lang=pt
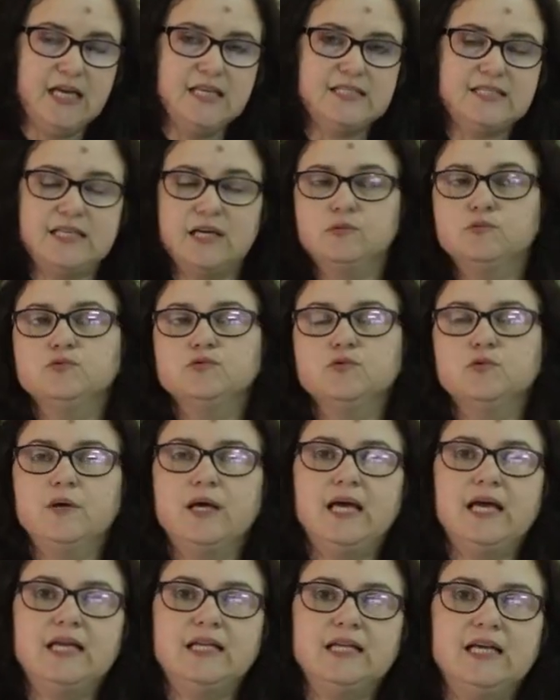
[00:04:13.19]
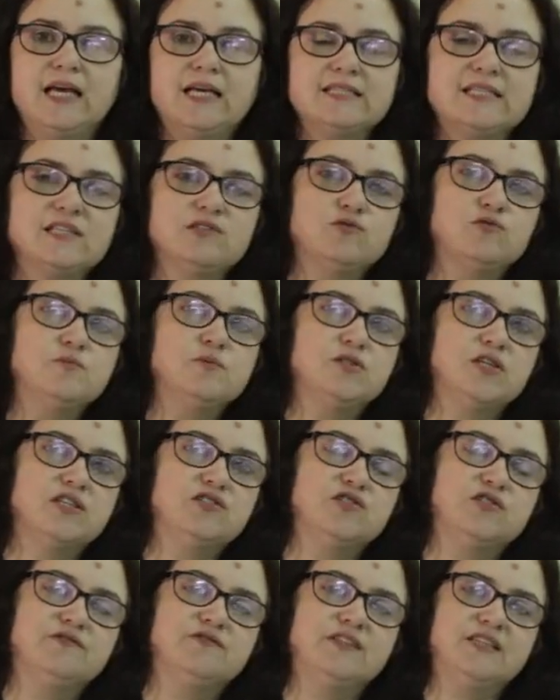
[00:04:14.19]
Segundo ele, essa
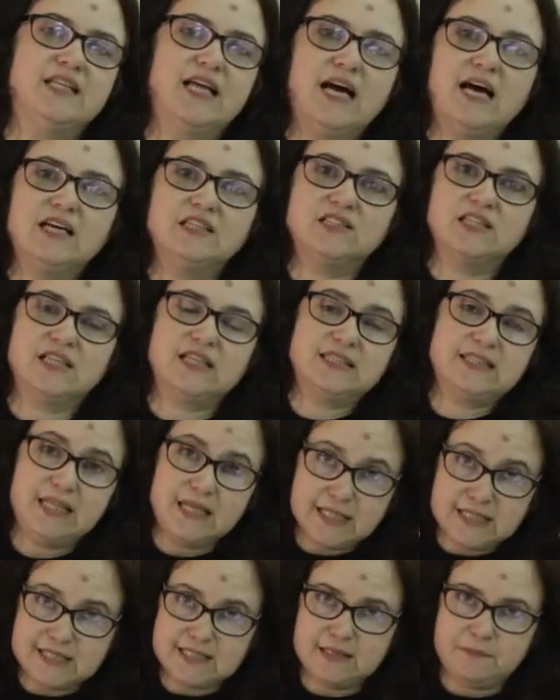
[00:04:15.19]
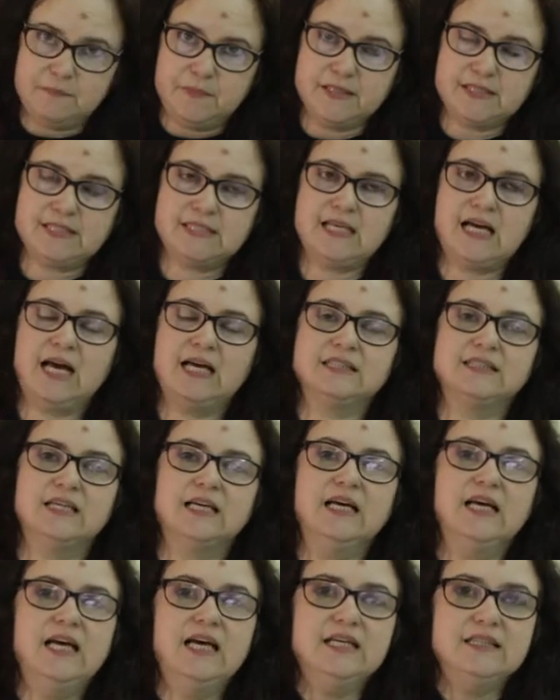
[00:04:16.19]
subjetividade ela tem que ser
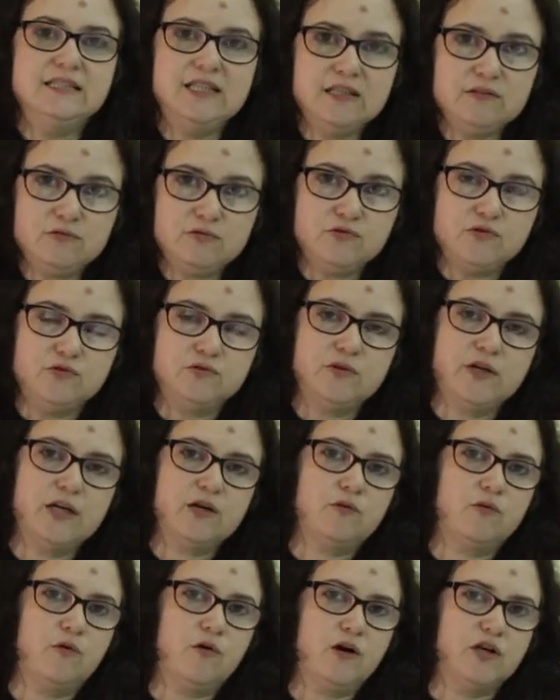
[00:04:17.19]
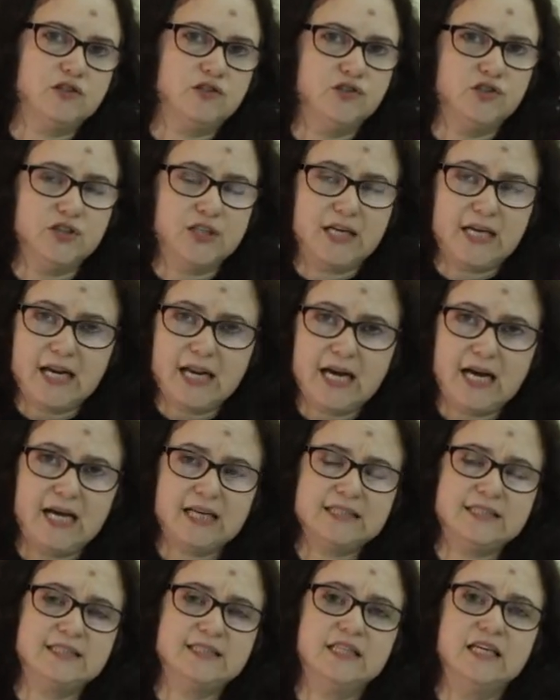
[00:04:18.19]
pensada dentro de um recorte de
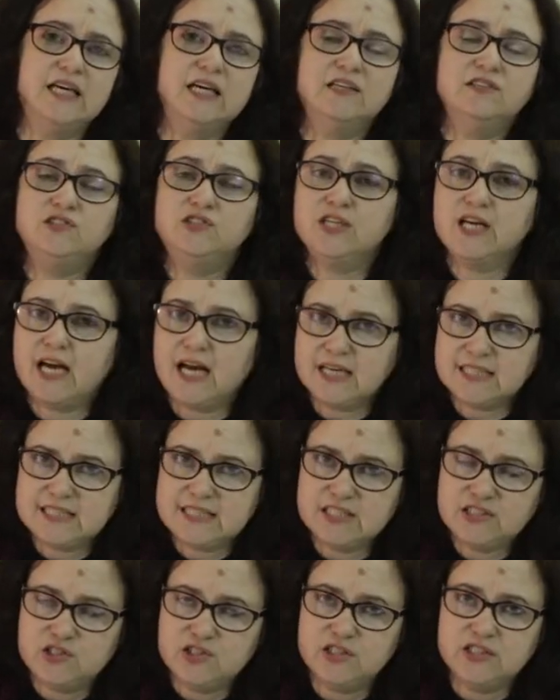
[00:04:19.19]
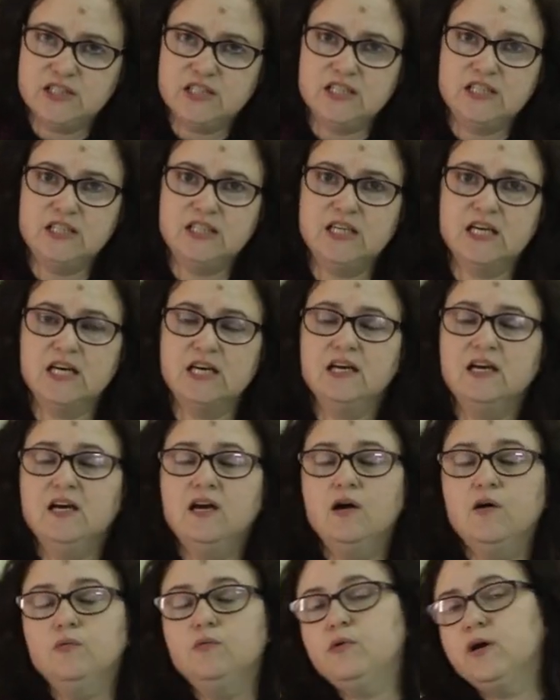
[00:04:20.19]
classe, de raça etnia,
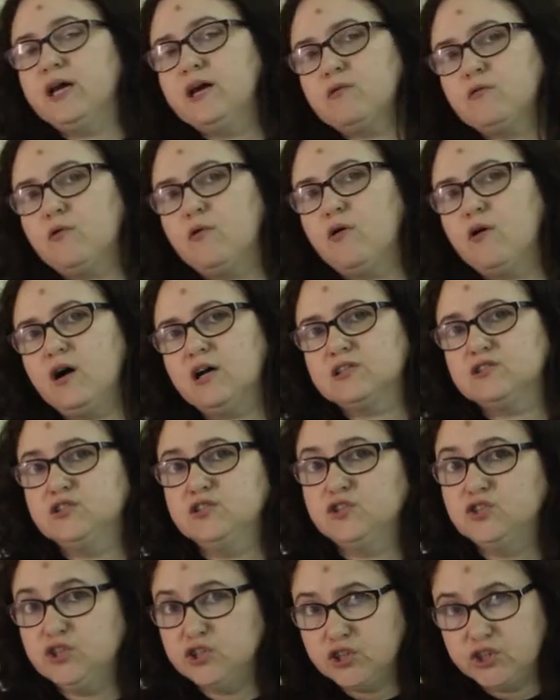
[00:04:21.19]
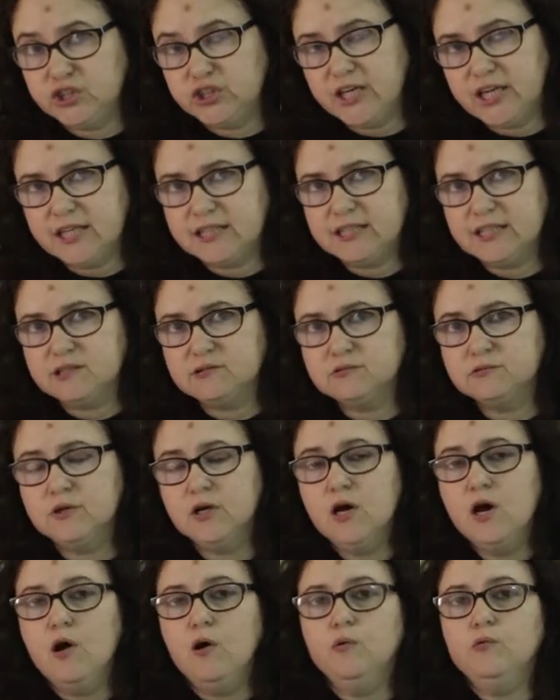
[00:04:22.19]
um recorte de gênero,
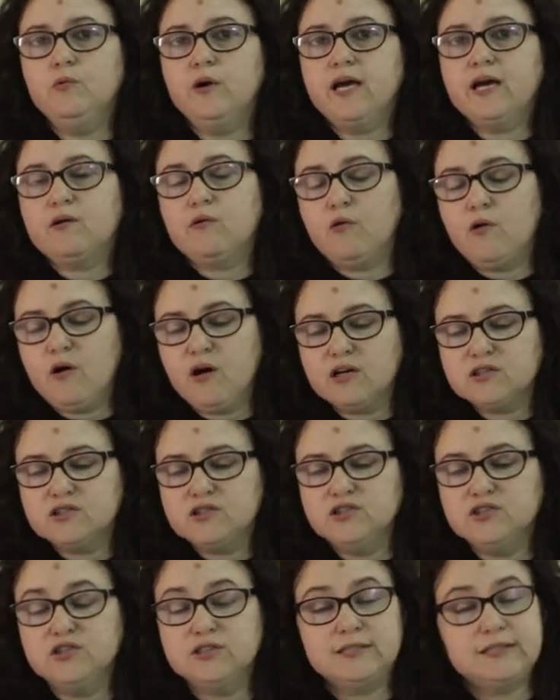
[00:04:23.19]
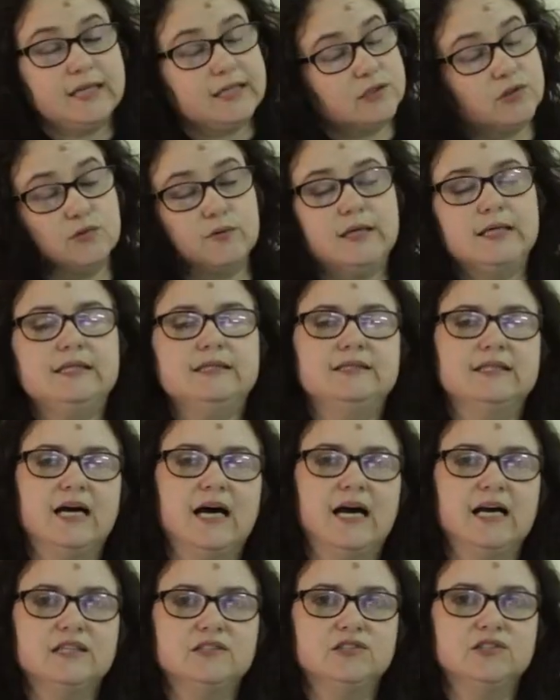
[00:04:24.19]
um recorte de
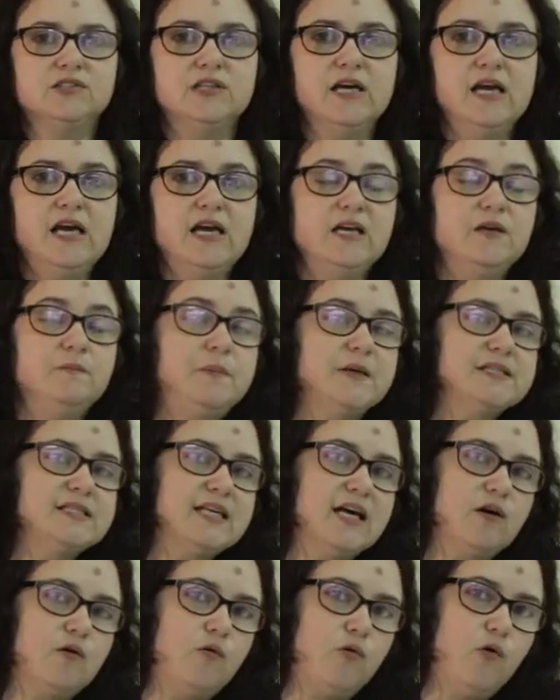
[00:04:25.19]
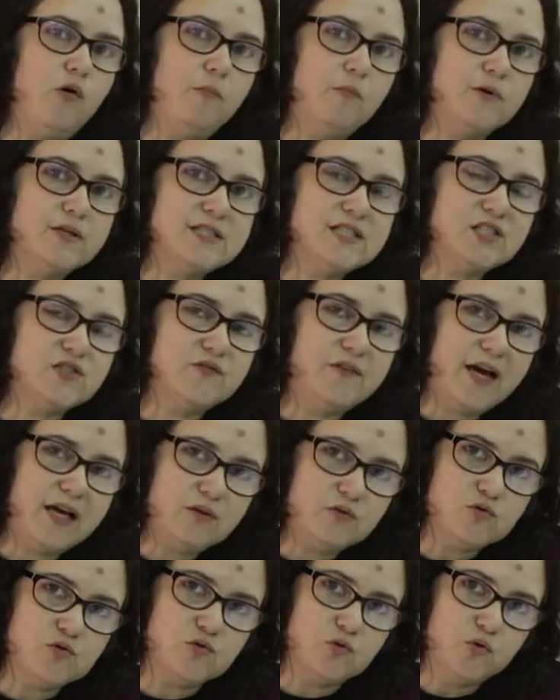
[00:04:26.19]
sexualidade e pensar como esses
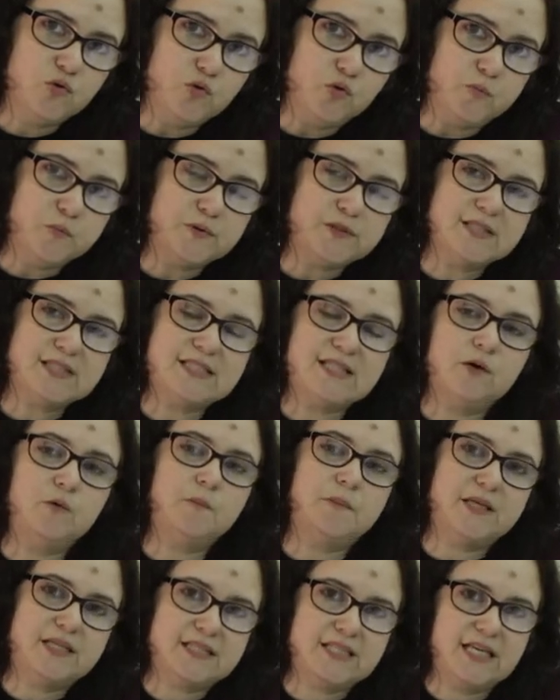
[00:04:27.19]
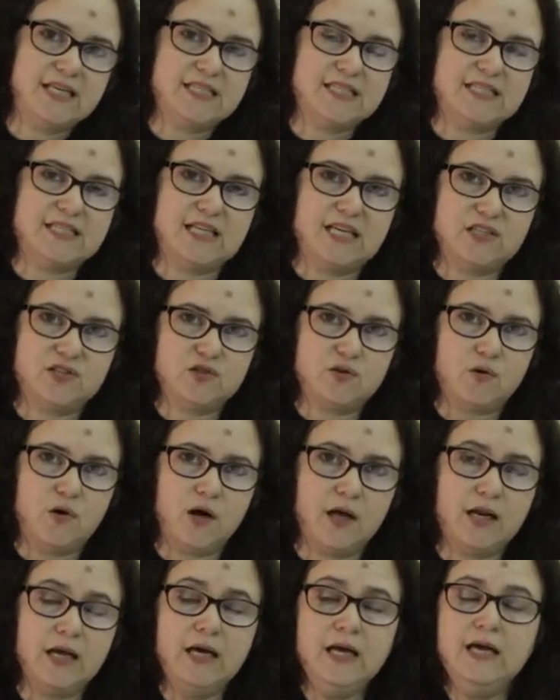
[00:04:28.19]
vários grupos estão presentes na
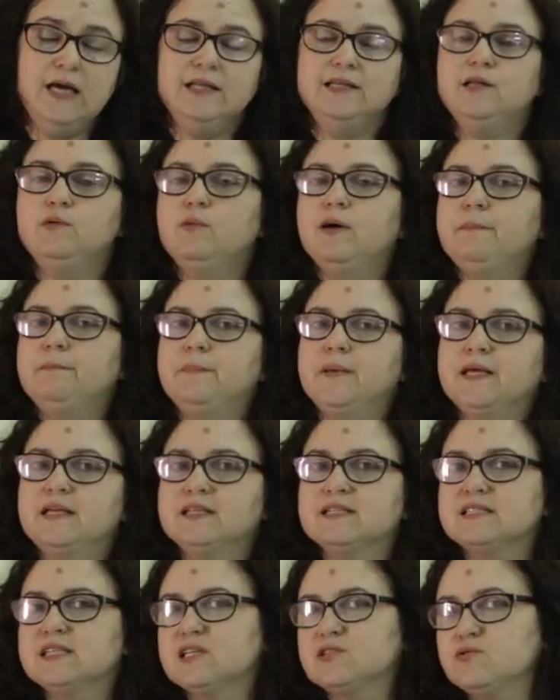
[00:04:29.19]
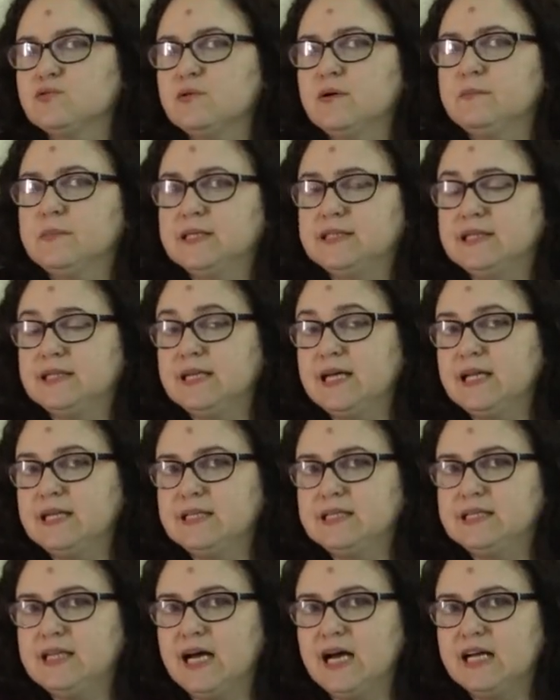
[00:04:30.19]
escola, não apenas na sua
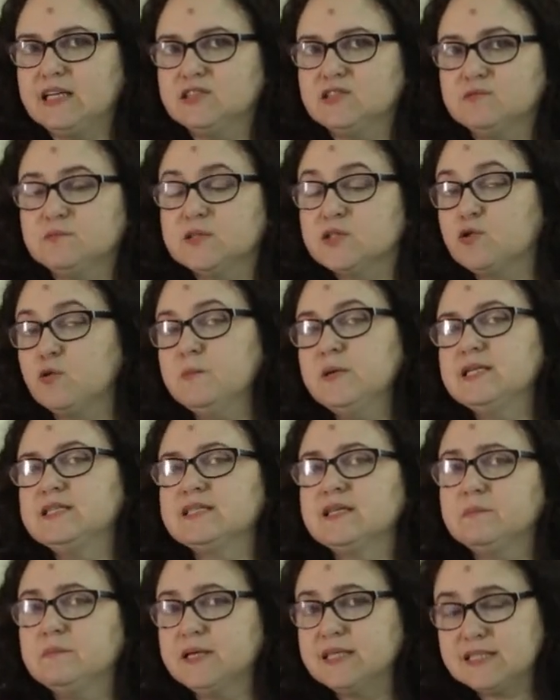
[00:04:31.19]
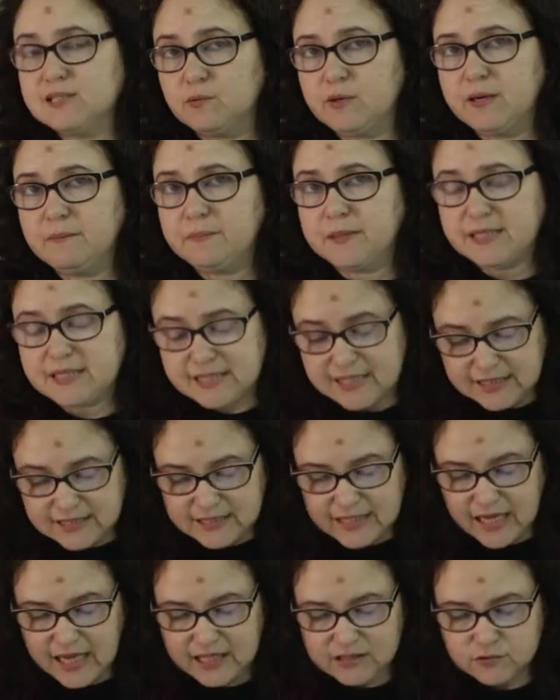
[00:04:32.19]
materialidade, mas como eles também são
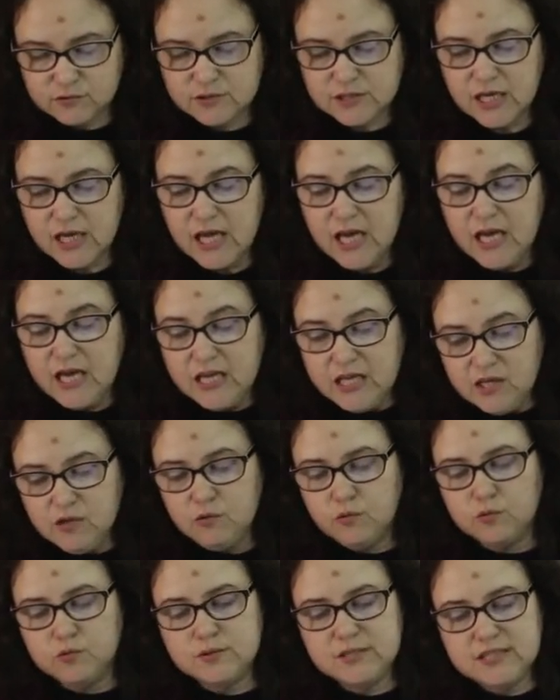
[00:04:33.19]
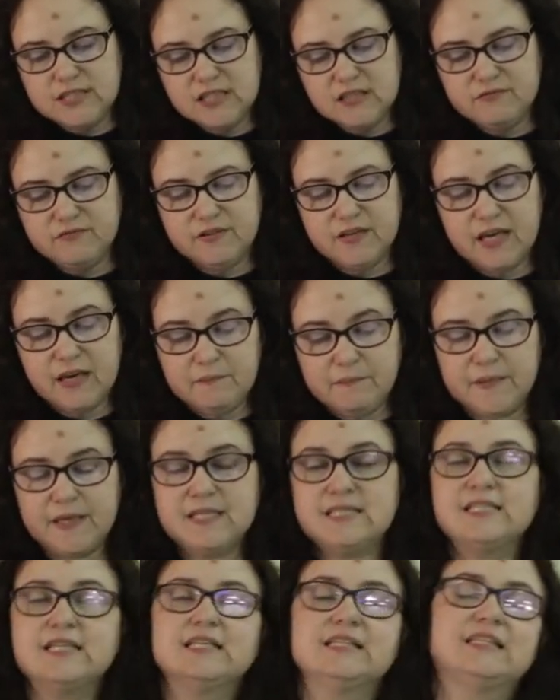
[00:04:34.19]
representados, inclusive
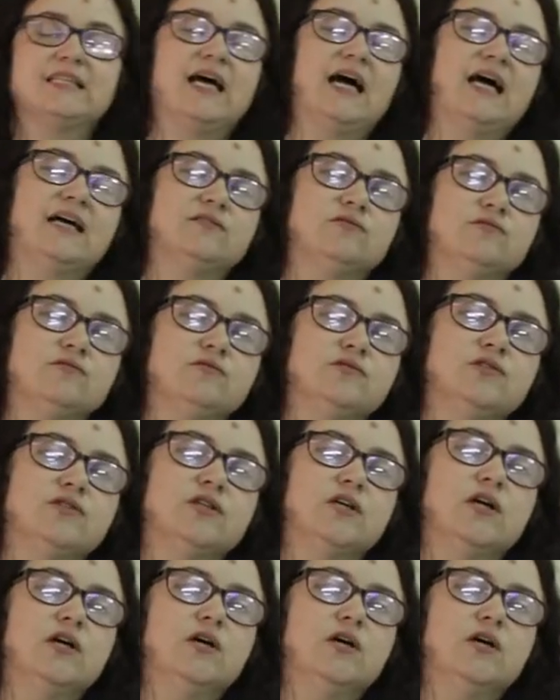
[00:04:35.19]
representados